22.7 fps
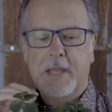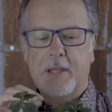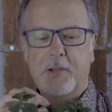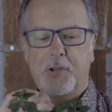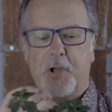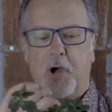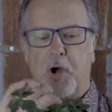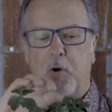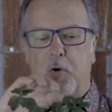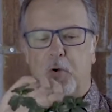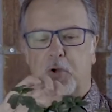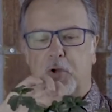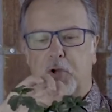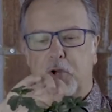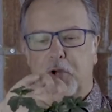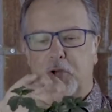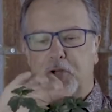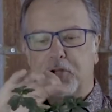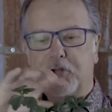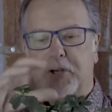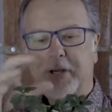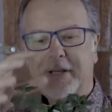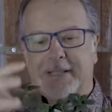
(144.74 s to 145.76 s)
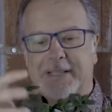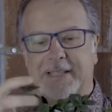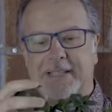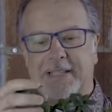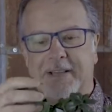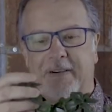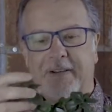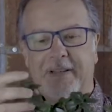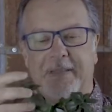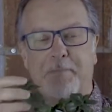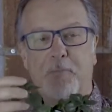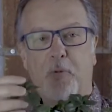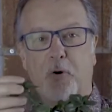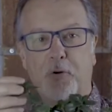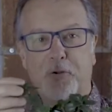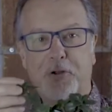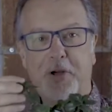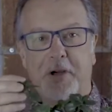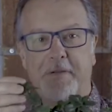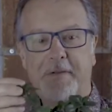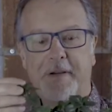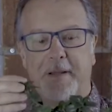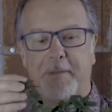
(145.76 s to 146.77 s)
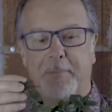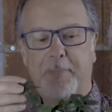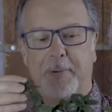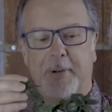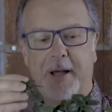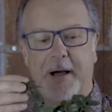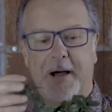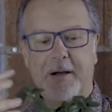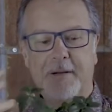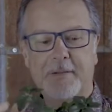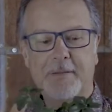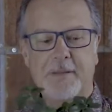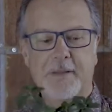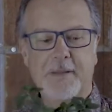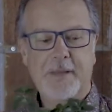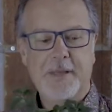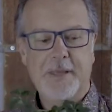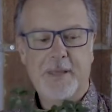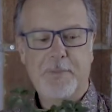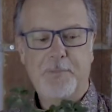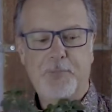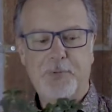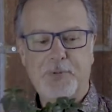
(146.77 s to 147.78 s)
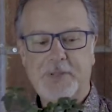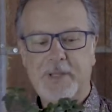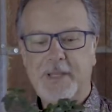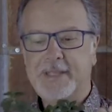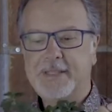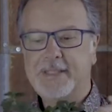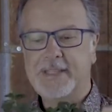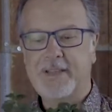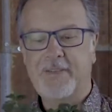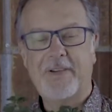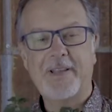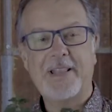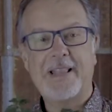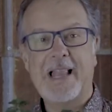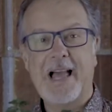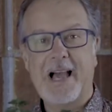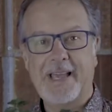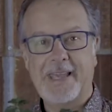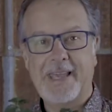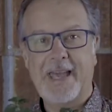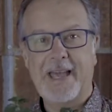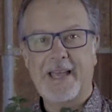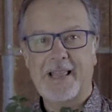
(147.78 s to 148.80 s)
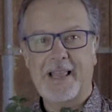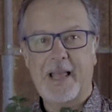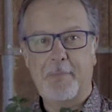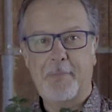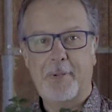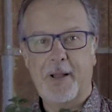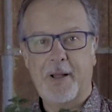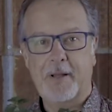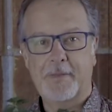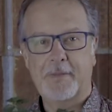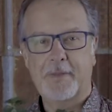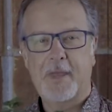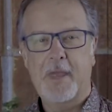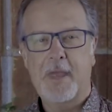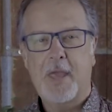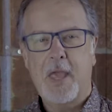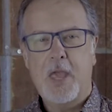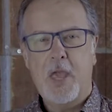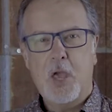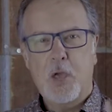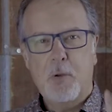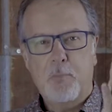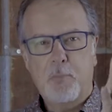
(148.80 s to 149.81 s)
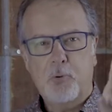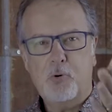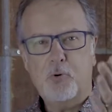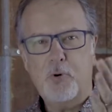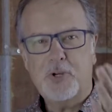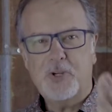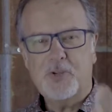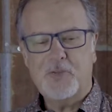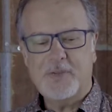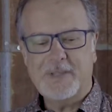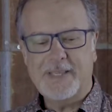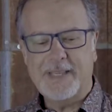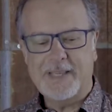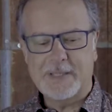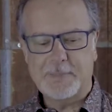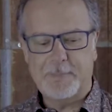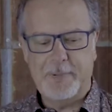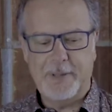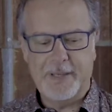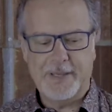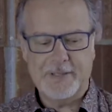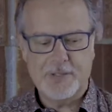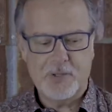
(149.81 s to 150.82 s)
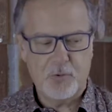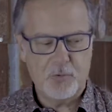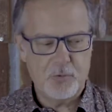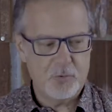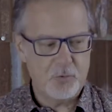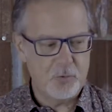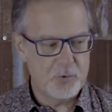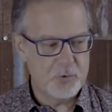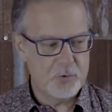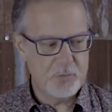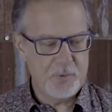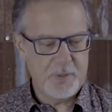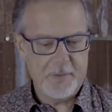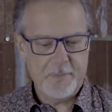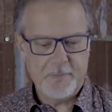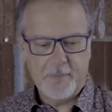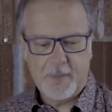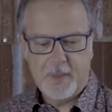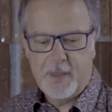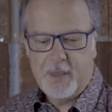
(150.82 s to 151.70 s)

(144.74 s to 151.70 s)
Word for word: Donc, ça ici, ça va être mon devant de plante, et puis ça ici, ça va être l'arrière de la plante. Pourquoi je vous explique ça aujourd'hui?